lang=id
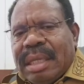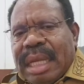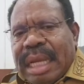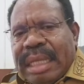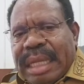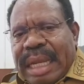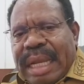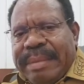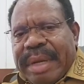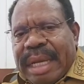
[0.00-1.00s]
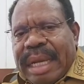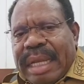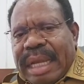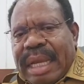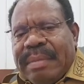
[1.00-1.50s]
dengan tenaga
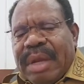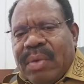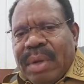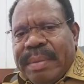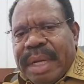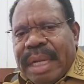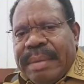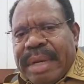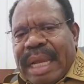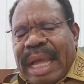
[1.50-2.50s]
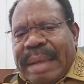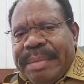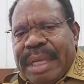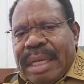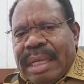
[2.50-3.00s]
mereka, dengan manual mereka, mereka
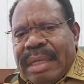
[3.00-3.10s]
ambil.